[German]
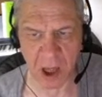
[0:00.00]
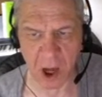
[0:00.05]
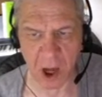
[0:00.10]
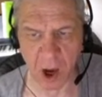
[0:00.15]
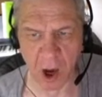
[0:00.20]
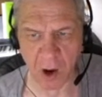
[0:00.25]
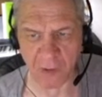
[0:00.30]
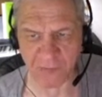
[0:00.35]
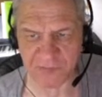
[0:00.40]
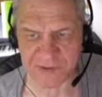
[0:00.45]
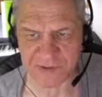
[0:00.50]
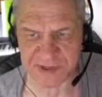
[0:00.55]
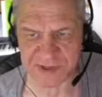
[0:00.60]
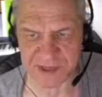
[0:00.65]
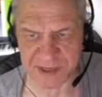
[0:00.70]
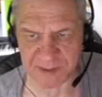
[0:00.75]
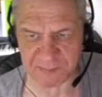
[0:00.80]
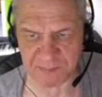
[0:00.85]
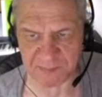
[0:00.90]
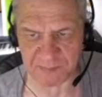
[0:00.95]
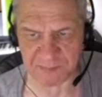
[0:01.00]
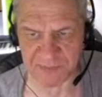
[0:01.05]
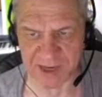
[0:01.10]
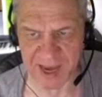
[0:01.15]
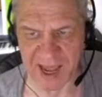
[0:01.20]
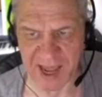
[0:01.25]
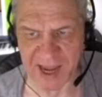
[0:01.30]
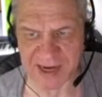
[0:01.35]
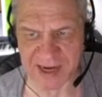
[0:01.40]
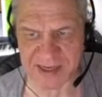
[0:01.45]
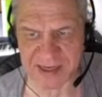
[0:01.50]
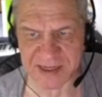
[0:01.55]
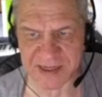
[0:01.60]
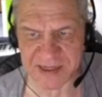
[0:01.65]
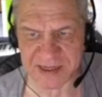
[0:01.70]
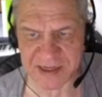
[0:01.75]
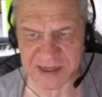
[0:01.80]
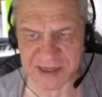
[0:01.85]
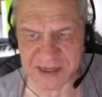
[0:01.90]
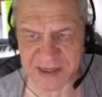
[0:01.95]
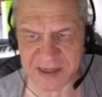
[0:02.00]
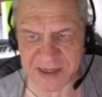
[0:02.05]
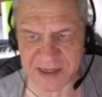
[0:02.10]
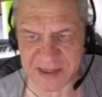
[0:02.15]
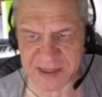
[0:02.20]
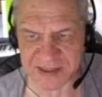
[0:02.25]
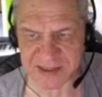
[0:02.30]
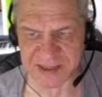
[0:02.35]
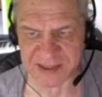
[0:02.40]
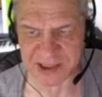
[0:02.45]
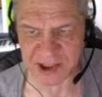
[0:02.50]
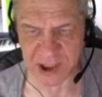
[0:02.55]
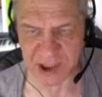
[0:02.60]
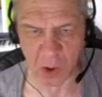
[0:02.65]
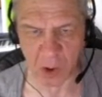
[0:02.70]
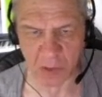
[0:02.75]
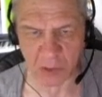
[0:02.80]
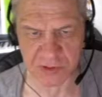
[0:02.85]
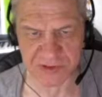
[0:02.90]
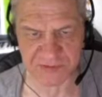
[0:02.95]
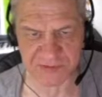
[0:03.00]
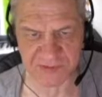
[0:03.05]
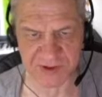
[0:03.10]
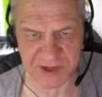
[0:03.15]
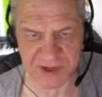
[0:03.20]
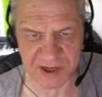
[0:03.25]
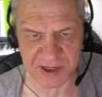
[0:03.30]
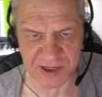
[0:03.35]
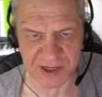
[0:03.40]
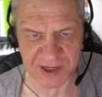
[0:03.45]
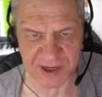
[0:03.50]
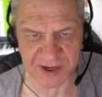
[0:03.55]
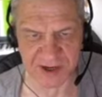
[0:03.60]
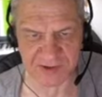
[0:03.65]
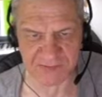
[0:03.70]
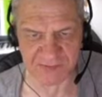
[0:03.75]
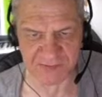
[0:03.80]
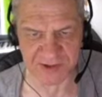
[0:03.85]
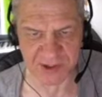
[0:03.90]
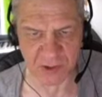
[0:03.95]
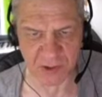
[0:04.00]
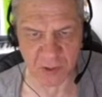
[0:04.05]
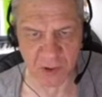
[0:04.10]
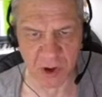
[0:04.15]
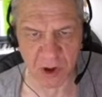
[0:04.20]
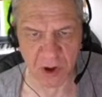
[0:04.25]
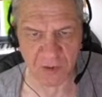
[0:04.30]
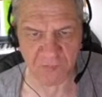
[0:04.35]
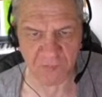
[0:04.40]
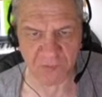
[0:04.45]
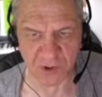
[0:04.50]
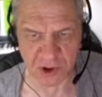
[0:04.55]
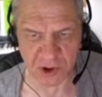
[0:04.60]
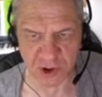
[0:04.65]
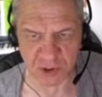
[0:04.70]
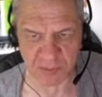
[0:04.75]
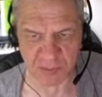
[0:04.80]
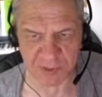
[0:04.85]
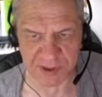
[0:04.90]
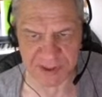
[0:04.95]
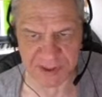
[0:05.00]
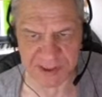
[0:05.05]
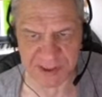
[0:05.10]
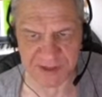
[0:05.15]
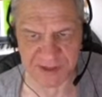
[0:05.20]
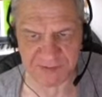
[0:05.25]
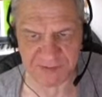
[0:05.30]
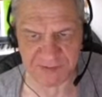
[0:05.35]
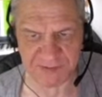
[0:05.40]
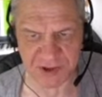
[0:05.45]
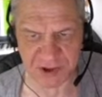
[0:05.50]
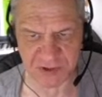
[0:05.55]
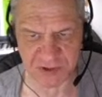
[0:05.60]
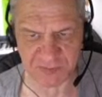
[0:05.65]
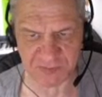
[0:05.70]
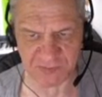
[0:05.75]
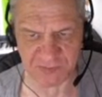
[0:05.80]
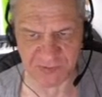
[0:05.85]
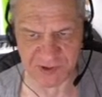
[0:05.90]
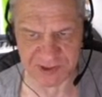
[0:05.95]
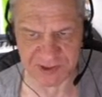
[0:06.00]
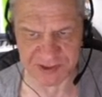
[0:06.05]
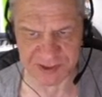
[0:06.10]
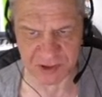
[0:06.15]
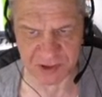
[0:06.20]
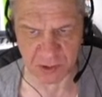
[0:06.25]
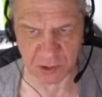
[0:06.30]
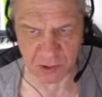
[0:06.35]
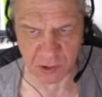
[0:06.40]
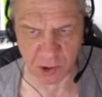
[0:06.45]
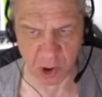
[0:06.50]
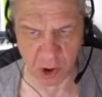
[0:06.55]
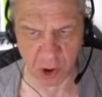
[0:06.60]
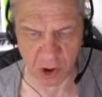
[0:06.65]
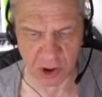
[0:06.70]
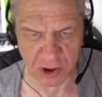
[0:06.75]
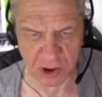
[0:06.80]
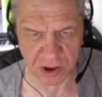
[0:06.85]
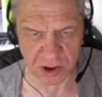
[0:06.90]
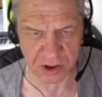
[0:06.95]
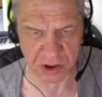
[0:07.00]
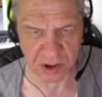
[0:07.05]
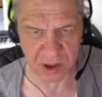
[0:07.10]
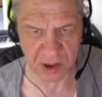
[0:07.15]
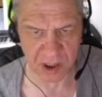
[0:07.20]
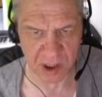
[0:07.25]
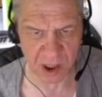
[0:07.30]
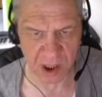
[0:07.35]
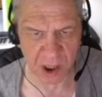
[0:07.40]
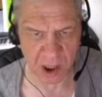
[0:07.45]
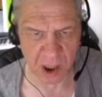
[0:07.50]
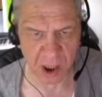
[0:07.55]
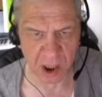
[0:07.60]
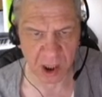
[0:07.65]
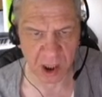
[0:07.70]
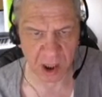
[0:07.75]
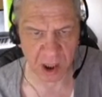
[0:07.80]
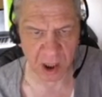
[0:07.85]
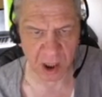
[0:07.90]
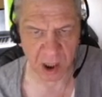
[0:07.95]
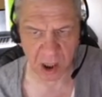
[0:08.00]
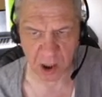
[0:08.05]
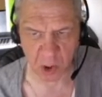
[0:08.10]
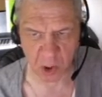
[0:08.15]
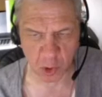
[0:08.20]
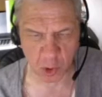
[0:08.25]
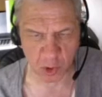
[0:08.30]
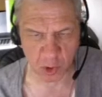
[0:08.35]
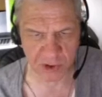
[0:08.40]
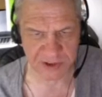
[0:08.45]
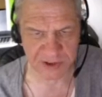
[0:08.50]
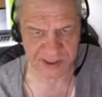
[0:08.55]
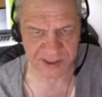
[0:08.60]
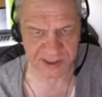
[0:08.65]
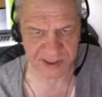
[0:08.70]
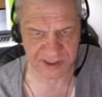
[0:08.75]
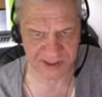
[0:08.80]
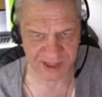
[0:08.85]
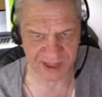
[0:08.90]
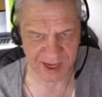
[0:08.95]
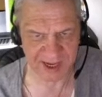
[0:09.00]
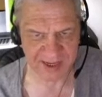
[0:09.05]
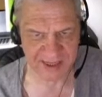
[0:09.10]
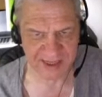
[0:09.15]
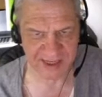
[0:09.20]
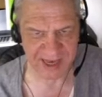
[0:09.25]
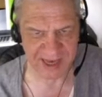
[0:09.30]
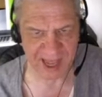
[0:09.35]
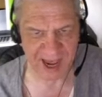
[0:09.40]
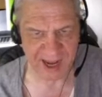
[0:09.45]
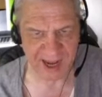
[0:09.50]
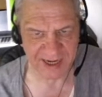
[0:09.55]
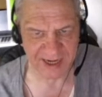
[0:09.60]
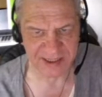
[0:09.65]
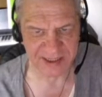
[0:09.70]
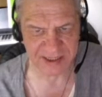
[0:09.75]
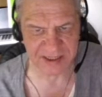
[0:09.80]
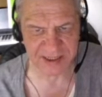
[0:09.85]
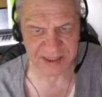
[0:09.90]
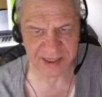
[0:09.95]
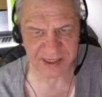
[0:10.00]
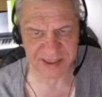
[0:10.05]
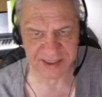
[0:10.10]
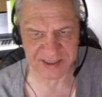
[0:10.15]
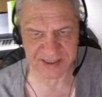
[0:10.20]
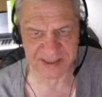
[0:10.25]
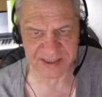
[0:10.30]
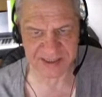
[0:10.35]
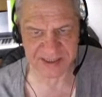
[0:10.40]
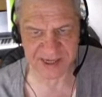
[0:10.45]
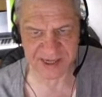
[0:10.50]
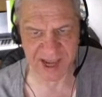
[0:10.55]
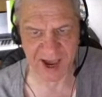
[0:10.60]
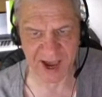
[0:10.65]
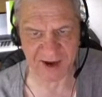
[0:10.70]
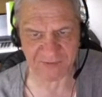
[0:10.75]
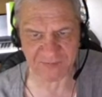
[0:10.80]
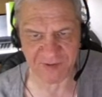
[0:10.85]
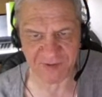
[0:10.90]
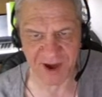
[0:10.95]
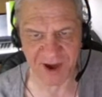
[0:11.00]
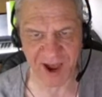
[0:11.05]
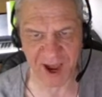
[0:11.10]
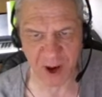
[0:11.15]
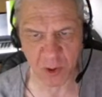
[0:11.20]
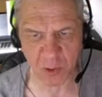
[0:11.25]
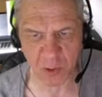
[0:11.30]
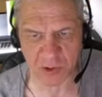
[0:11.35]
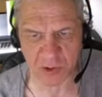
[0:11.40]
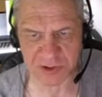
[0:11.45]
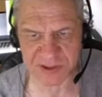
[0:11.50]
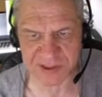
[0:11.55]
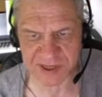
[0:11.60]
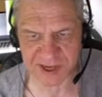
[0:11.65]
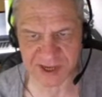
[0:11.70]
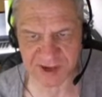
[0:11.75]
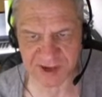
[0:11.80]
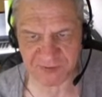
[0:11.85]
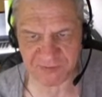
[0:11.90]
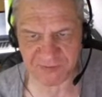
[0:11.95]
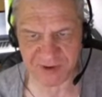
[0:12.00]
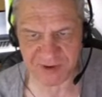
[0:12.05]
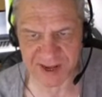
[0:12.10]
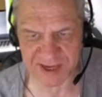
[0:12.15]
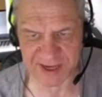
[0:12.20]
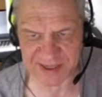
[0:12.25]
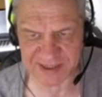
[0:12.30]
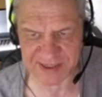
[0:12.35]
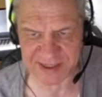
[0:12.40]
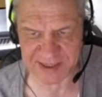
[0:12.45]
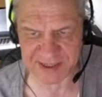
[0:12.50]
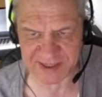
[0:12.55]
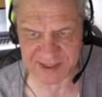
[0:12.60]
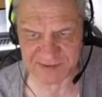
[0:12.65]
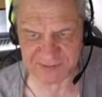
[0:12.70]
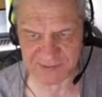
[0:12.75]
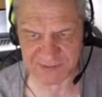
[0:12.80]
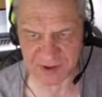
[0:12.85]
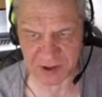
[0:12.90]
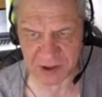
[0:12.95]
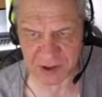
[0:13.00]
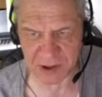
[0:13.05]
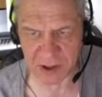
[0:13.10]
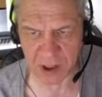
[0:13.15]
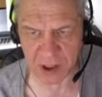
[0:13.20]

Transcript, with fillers: auf dem Lernenden sich auswirkende Gewinnung von spezifischem Wissen und Können. Kurz gesagt, Lernen ist die Erfahrungsreflexive,